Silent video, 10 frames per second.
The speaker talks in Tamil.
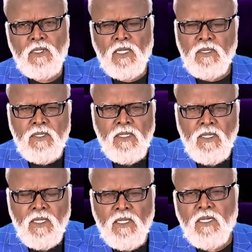
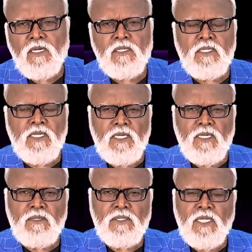எத்தனை கருத்துகள்
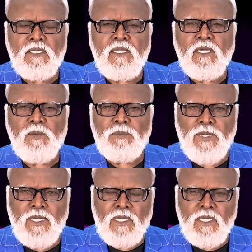எத்தனை
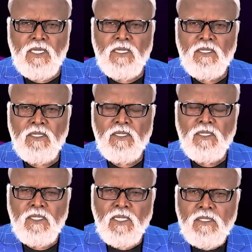பெயர்கள்
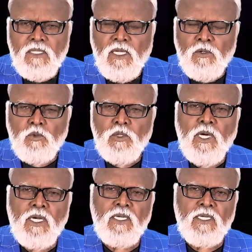எத்தனை
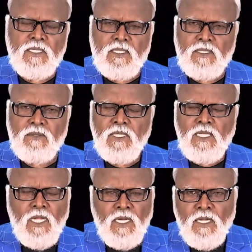உதாரணங்கள்
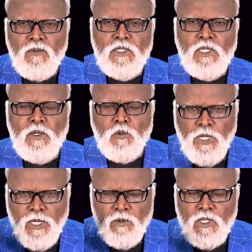இதெல்லாம் வந்து
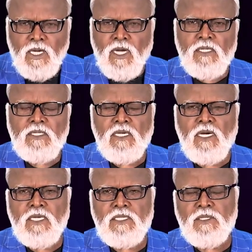ஒரே ஒரு
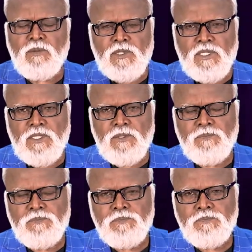காரணத்துக்காக எழுதப்பட்டிருக்கு
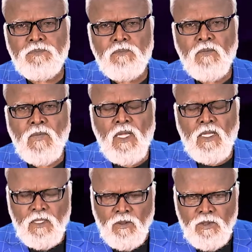
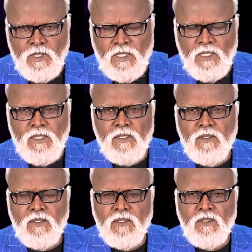அதாவது
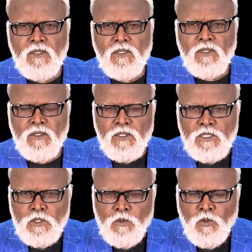
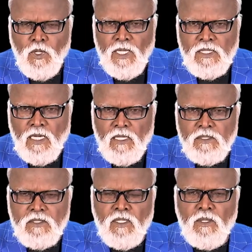கிறிஸ்துக்குள்ளே
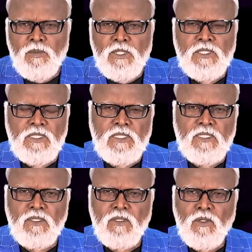ஞானஸ்தானம் பெற்று
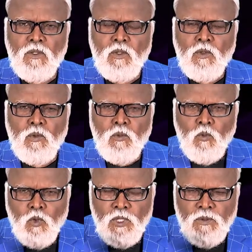
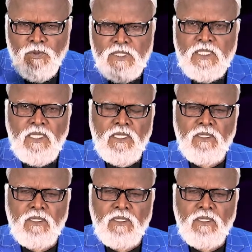ஒரு விசை